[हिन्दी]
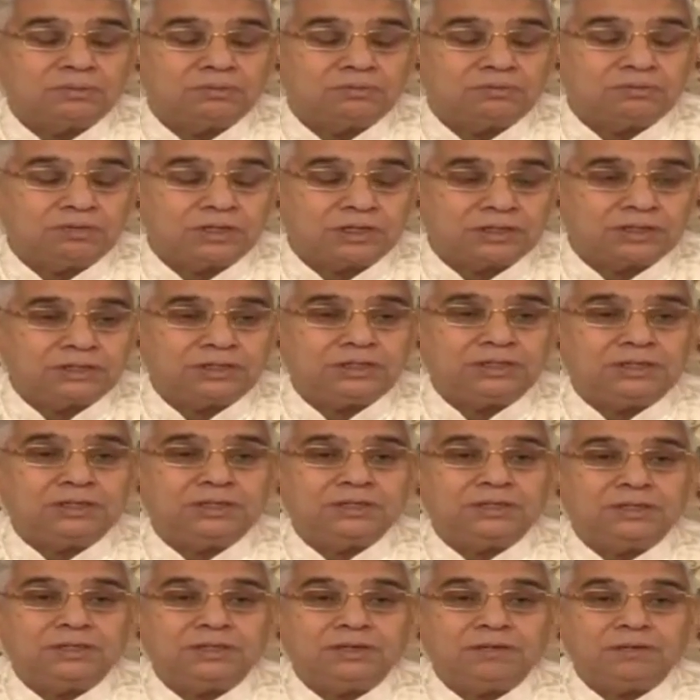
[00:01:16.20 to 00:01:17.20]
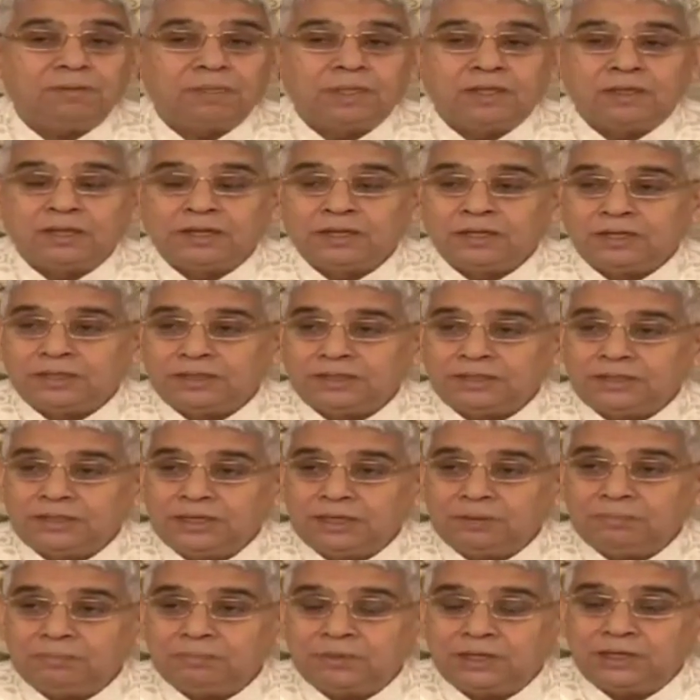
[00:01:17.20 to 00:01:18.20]
व्यक्ति हैं
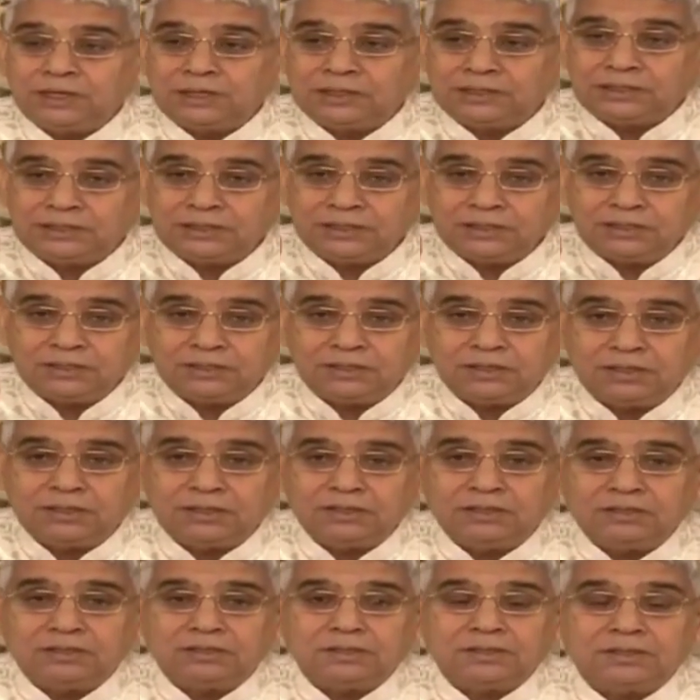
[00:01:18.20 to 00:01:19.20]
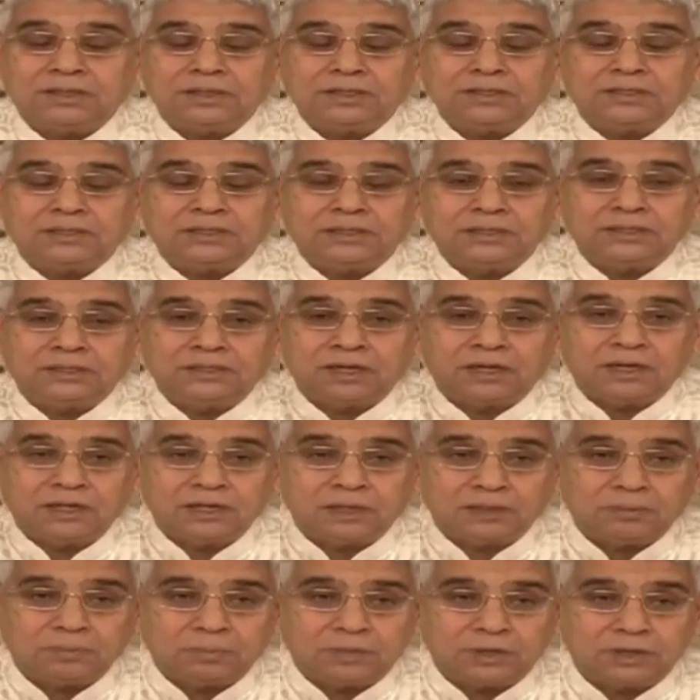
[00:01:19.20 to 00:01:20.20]
ये महर्षि दानंद के
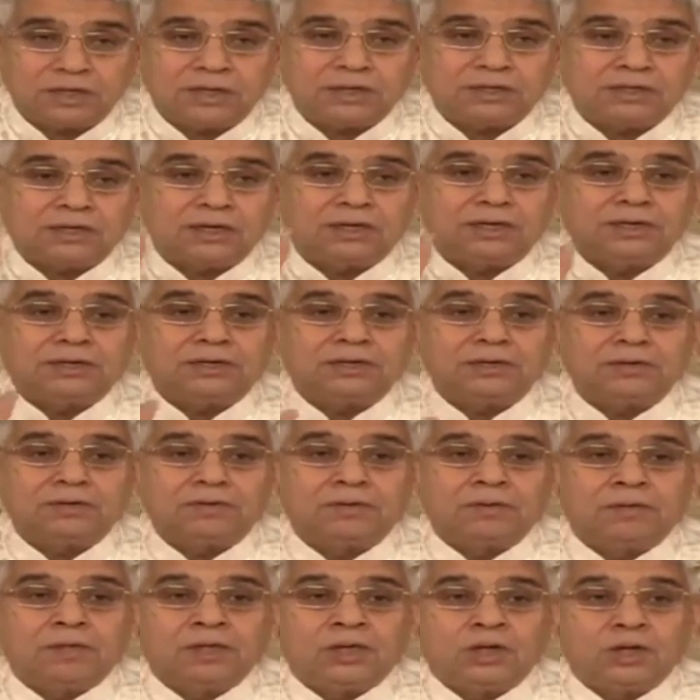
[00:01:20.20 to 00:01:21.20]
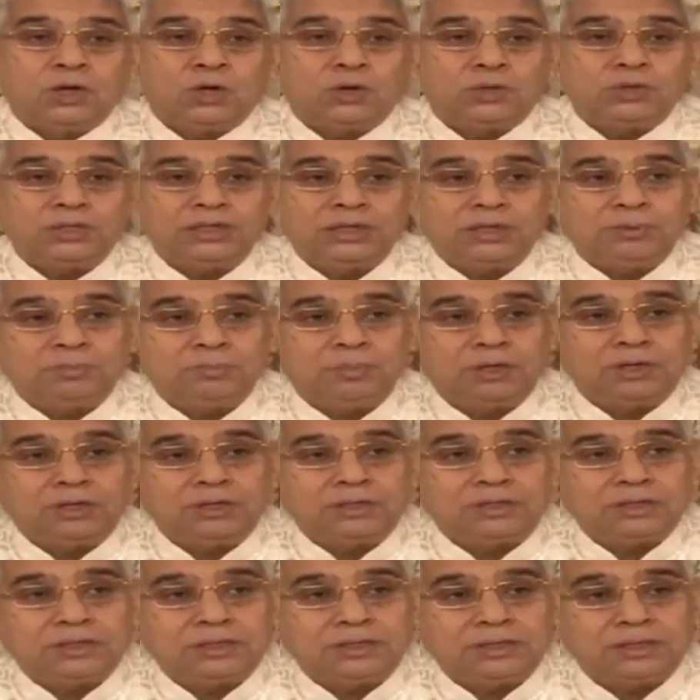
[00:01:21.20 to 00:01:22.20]
सिद्धांत पर अटल हैं और ये
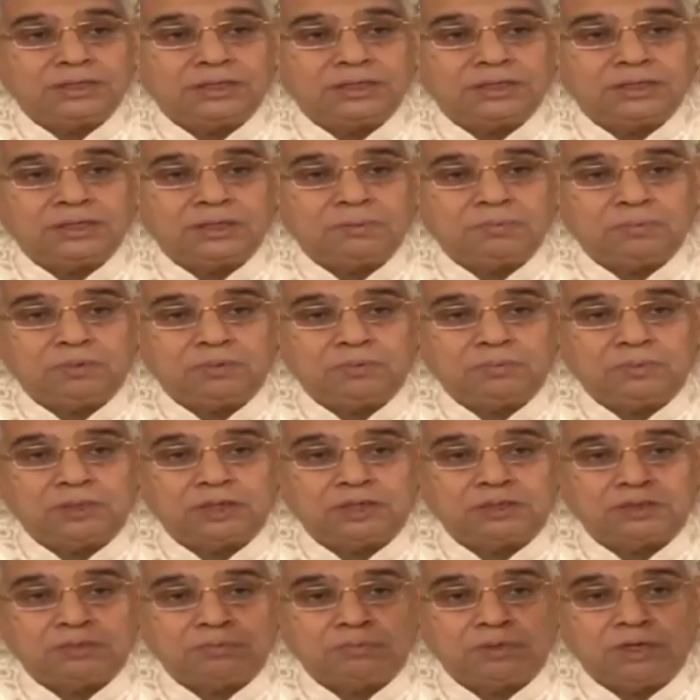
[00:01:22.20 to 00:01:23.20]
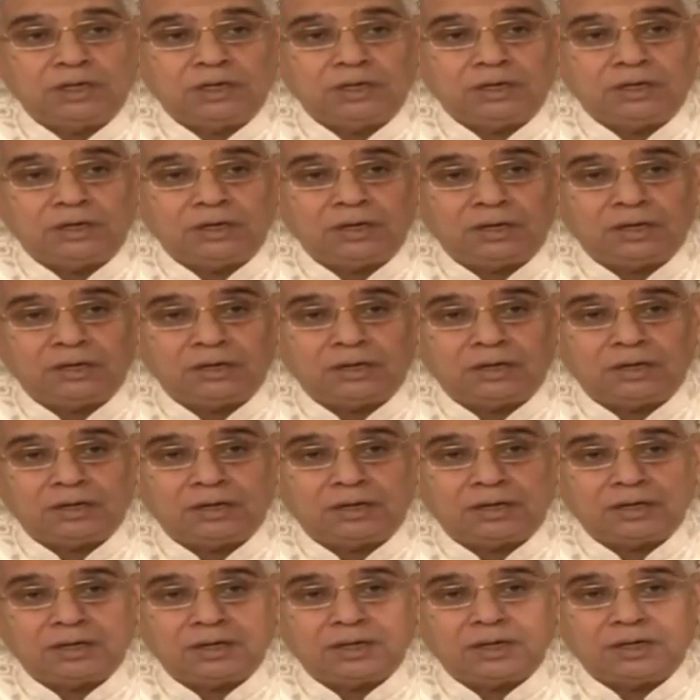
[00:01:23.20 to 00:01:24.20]
मानते हैं कि परमात्मा
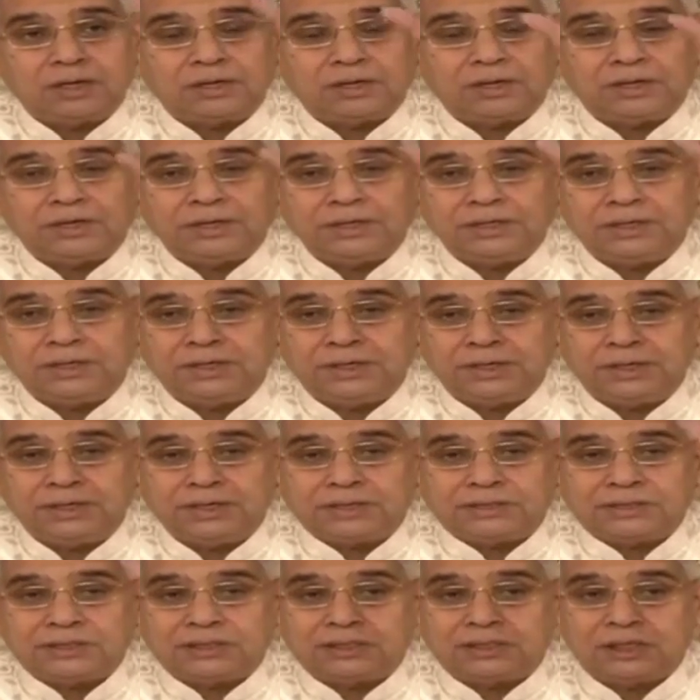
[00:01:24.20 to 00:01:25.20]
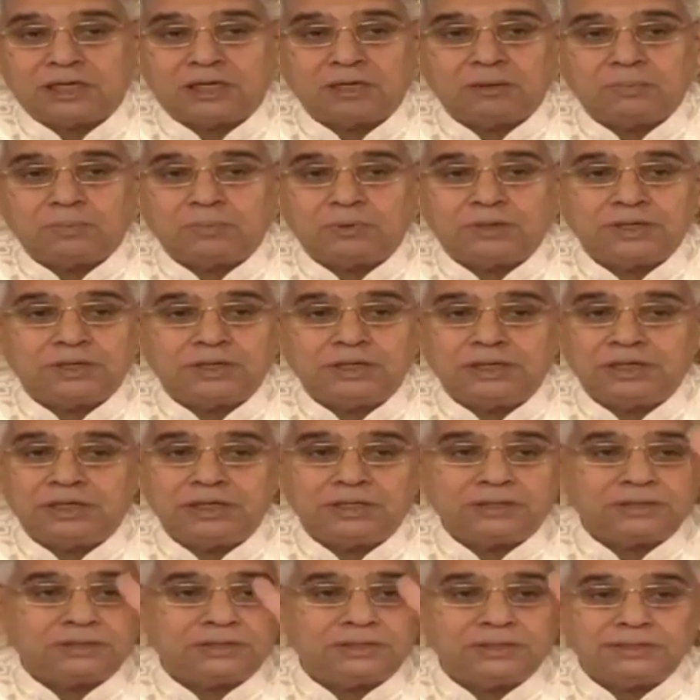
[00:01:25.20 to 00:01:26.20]
निराकार है कहीं एक स्थान पर
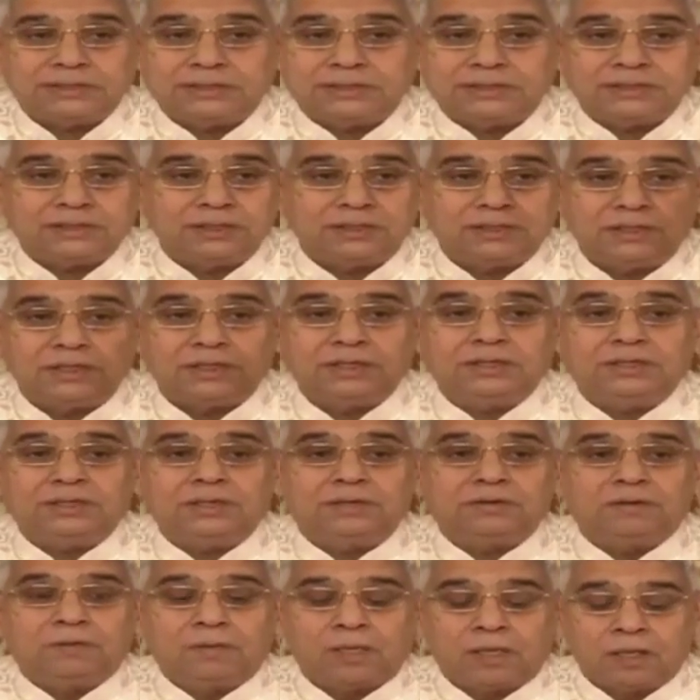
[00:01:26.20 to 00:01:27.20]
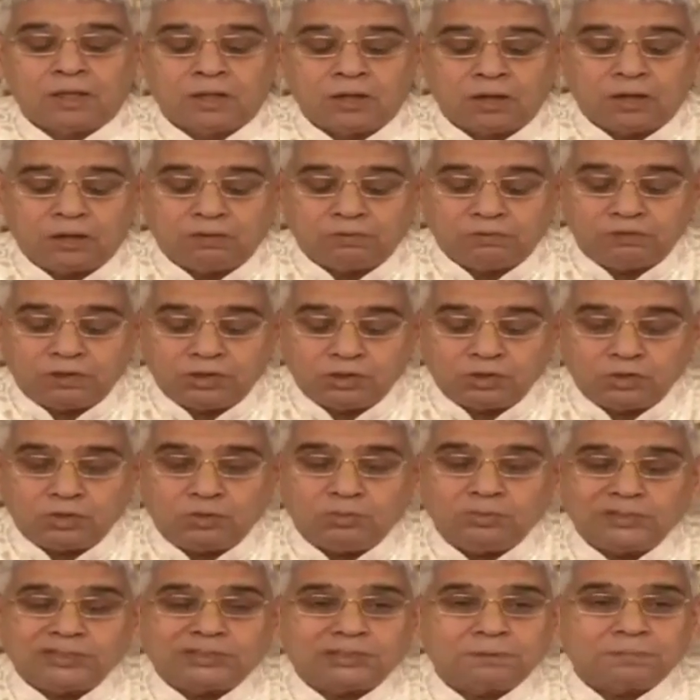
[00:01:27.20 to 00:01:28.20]
एक देशीय नहीं है और
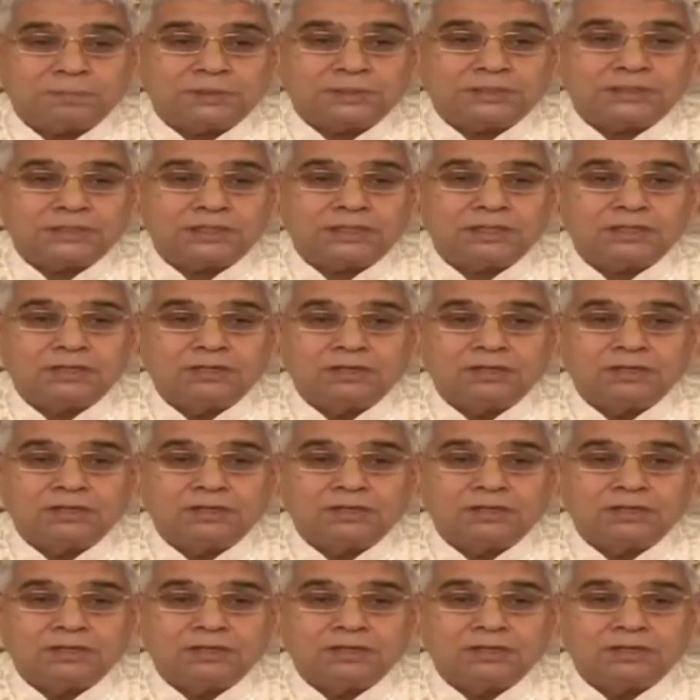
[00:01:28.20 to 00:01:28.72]
वेदों में स्पष्ट है